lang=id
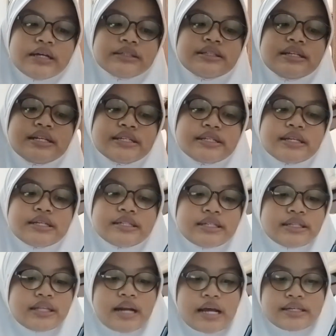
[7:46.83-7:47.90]
Jenis-jenis
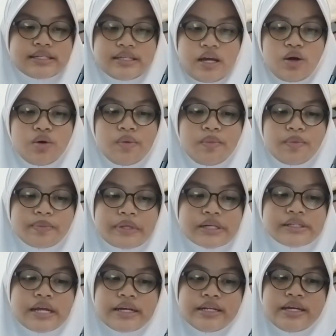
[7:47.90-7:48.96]
interaksi yang umum
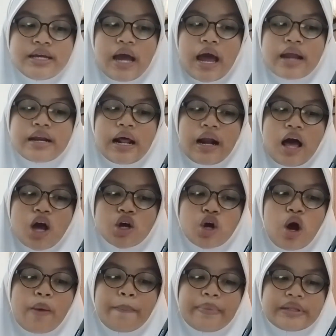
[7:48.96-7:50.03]
terjadi adalah
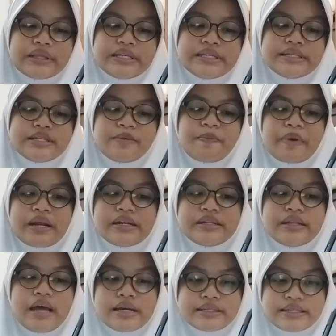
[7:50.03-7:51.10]
kompetisi
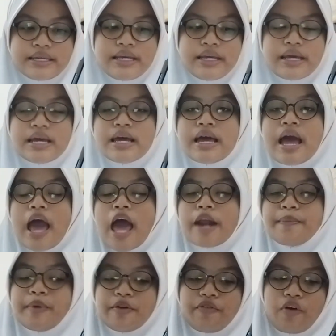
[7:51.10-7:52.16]
predasi,
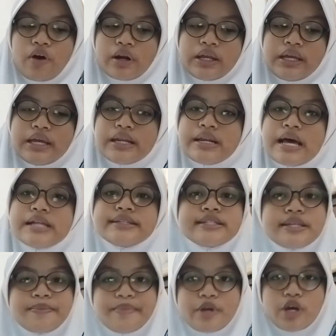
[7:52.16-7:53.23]
herbivori, dan
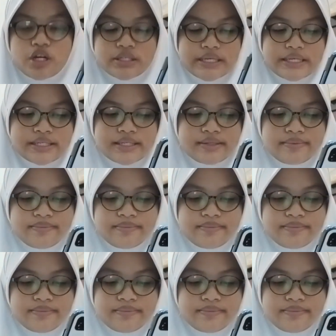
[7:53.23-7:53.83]
simbiosis.